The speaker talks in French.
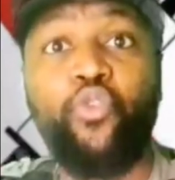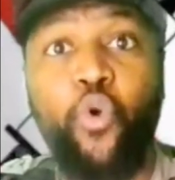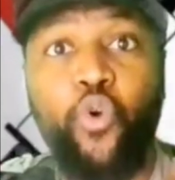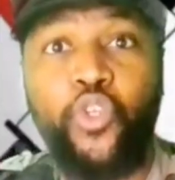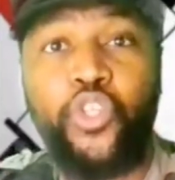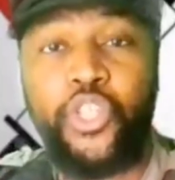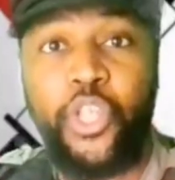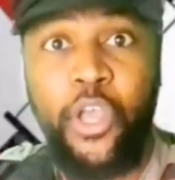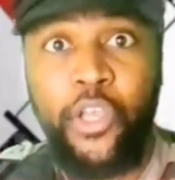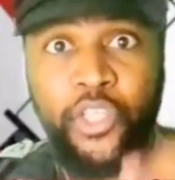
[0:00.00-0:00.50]

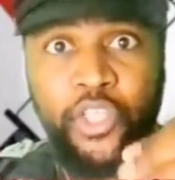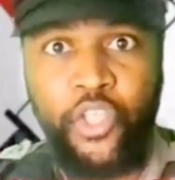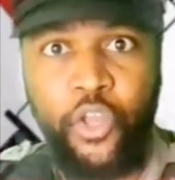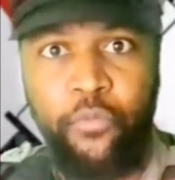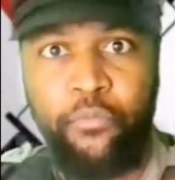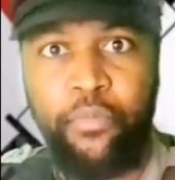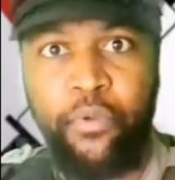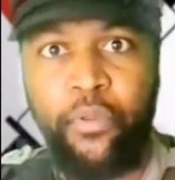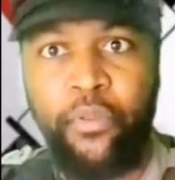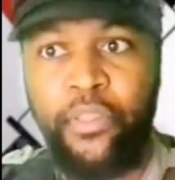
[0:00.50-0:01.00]
Tous
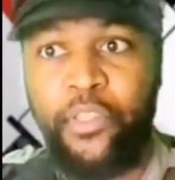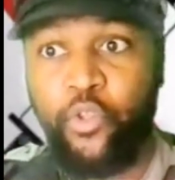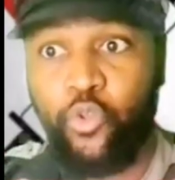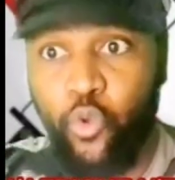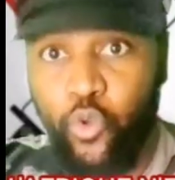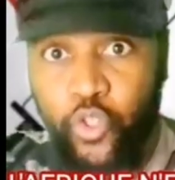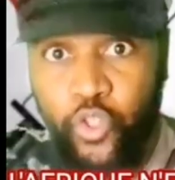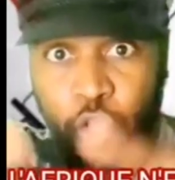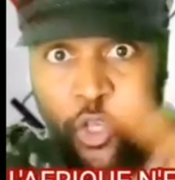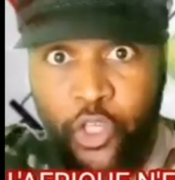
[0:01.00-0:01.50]
ensemble,
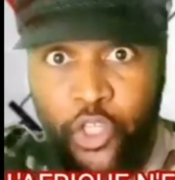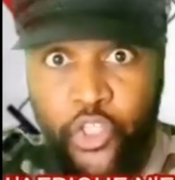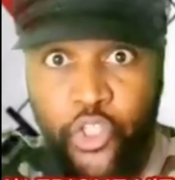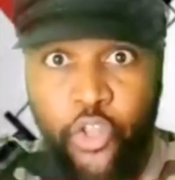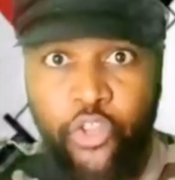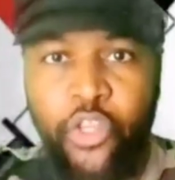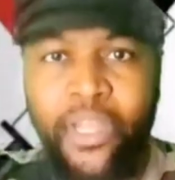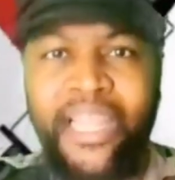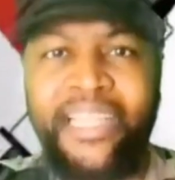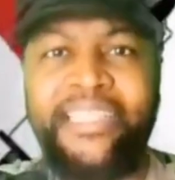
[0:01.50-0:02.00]
tous ceux qui
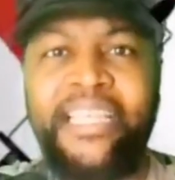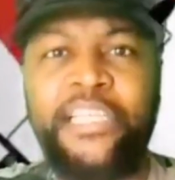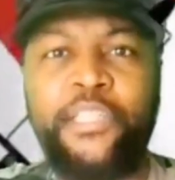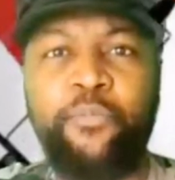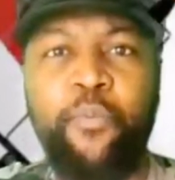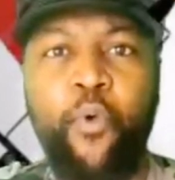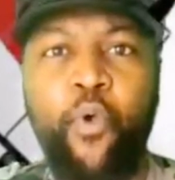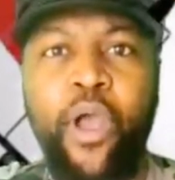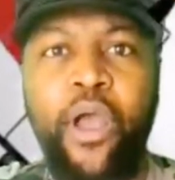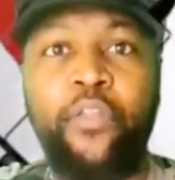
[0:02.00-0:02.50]
sont dans la
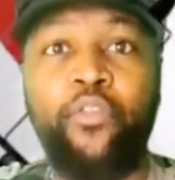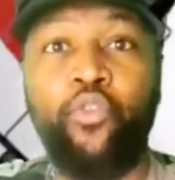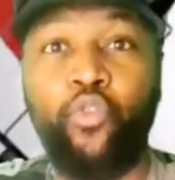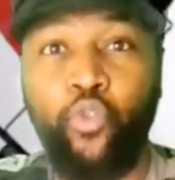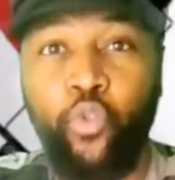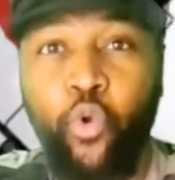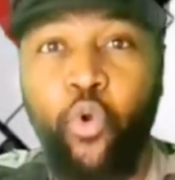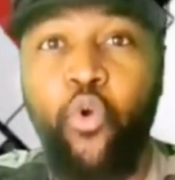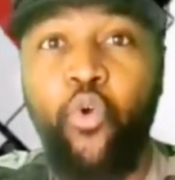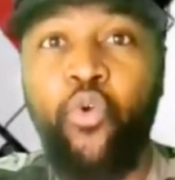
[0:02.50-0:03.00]

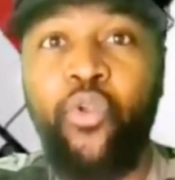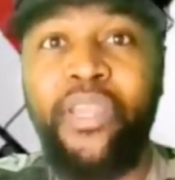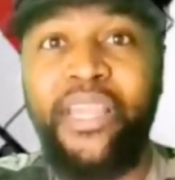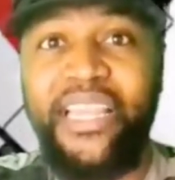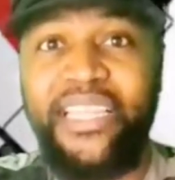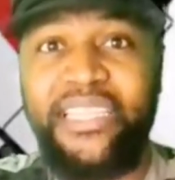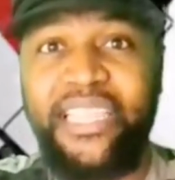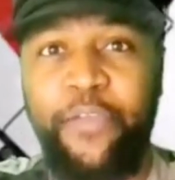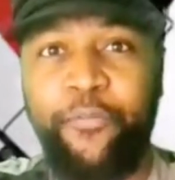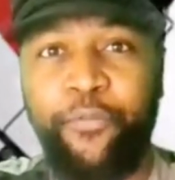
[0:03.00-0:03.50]
diaspora, tous
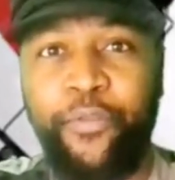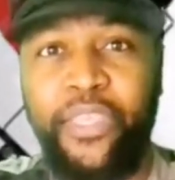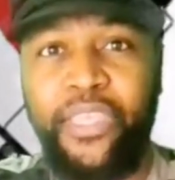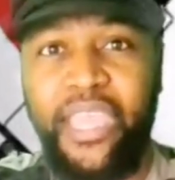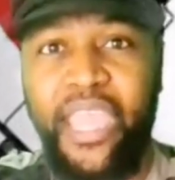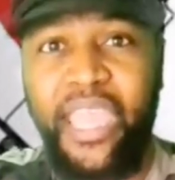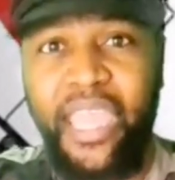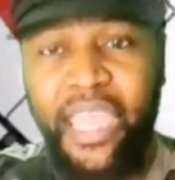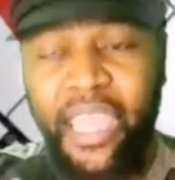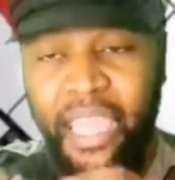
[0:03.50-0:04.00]
les
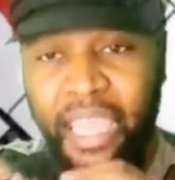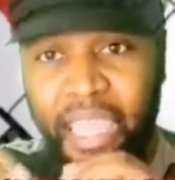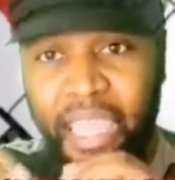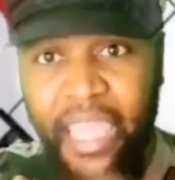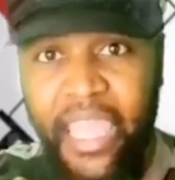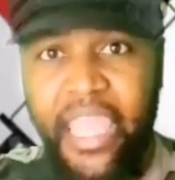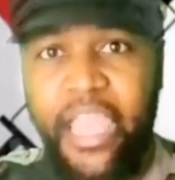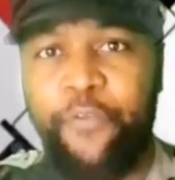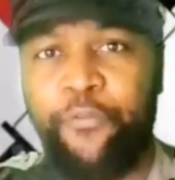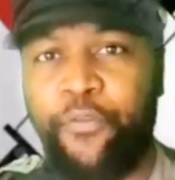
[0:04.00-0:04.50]
Africains
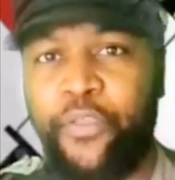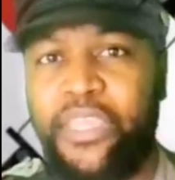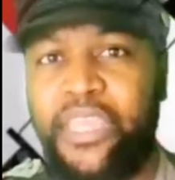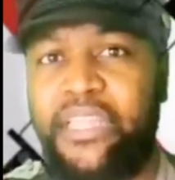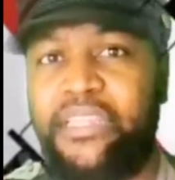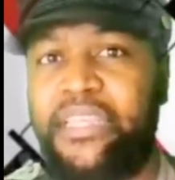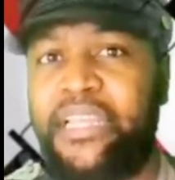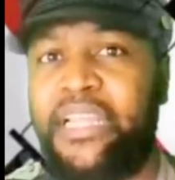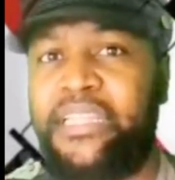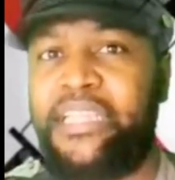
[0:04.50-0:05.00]
et
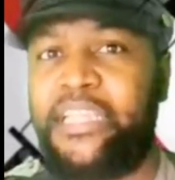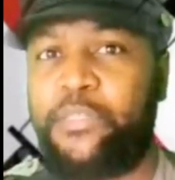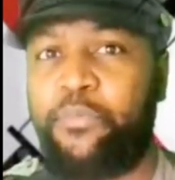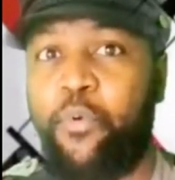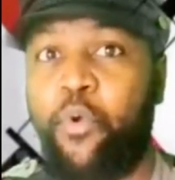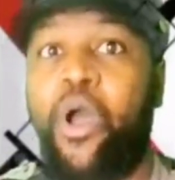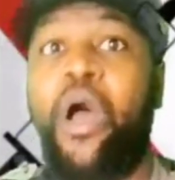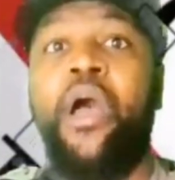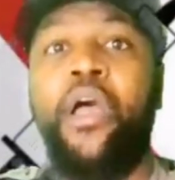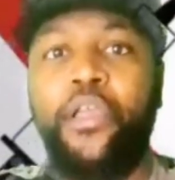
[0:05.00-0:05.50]
Africaines de la
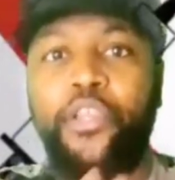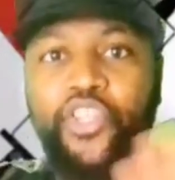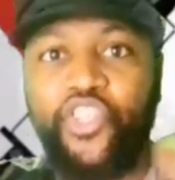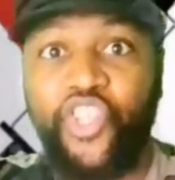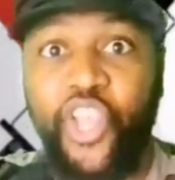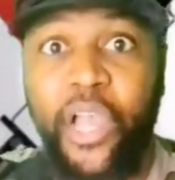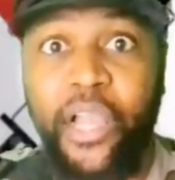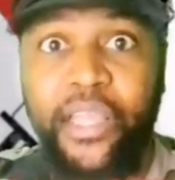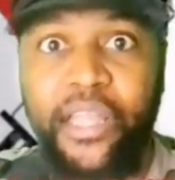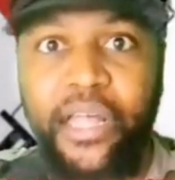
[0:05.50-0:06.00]
diaspora,
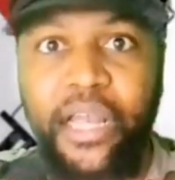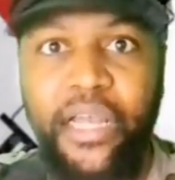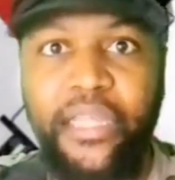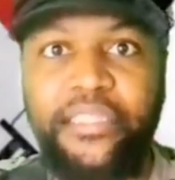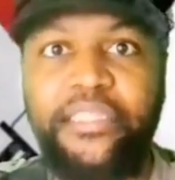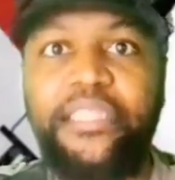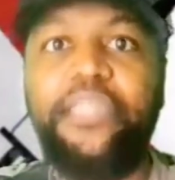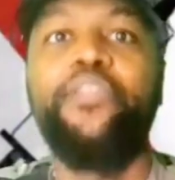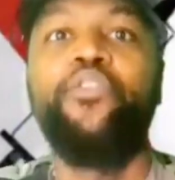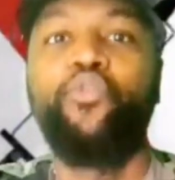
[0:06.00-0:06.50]
j'en
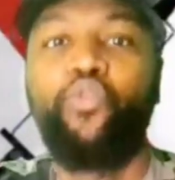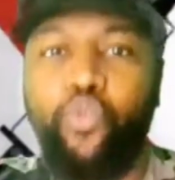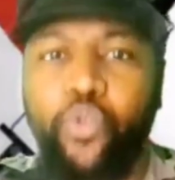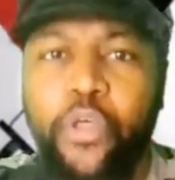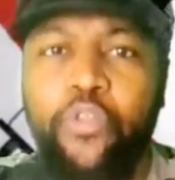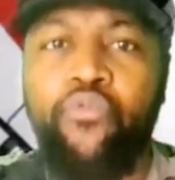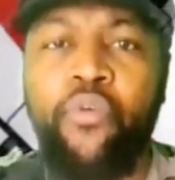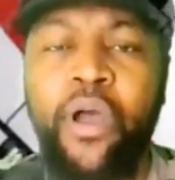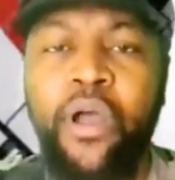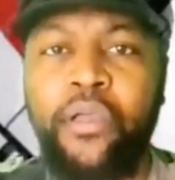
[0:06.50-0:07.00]
grandis,
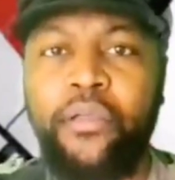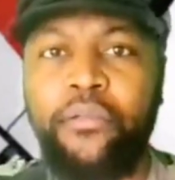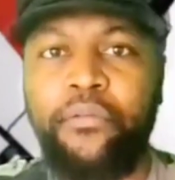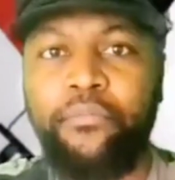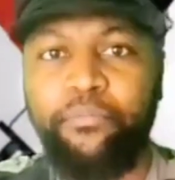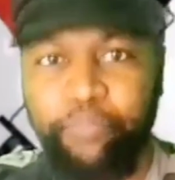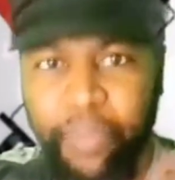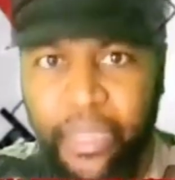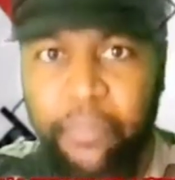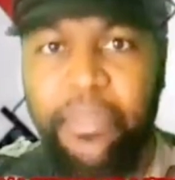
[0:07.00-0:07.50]
tous les
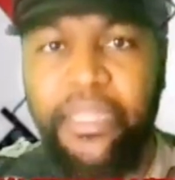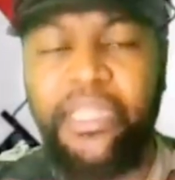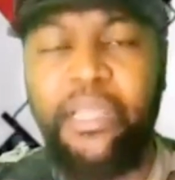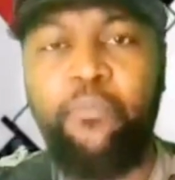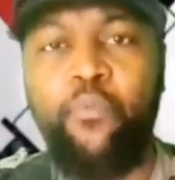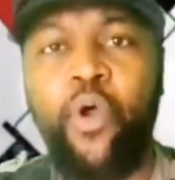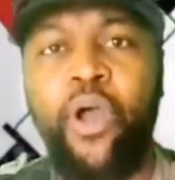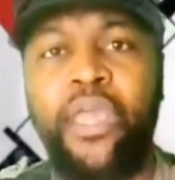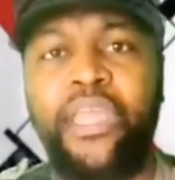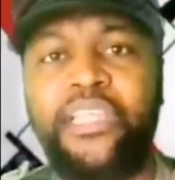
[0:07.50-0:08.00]
Noirs,
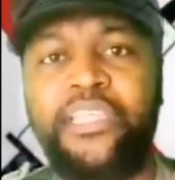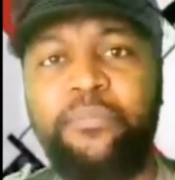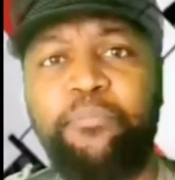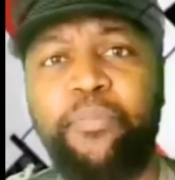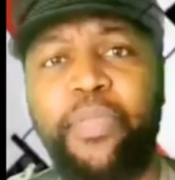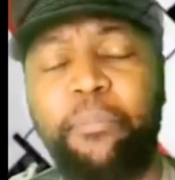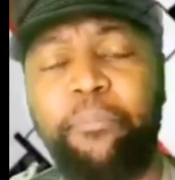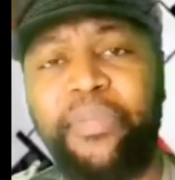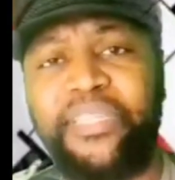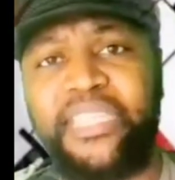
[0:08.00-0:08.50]
permettez-moi
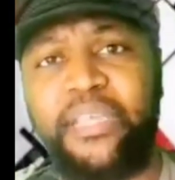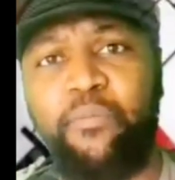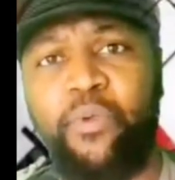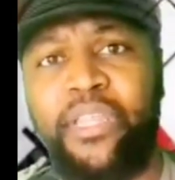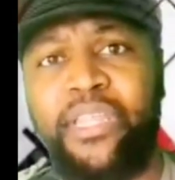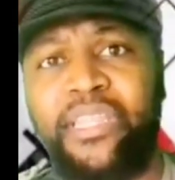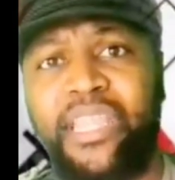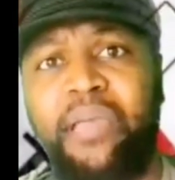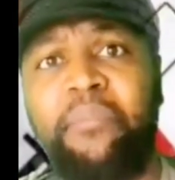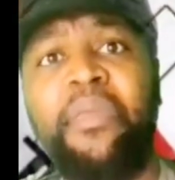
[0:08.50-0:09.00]
et
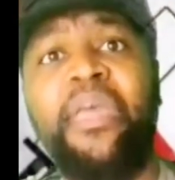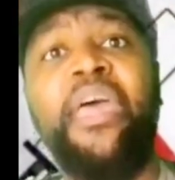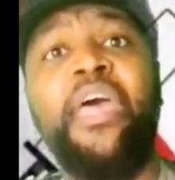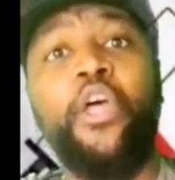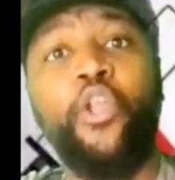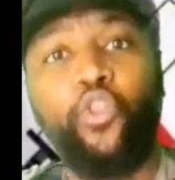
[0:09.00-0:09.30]
passez-moi les terres.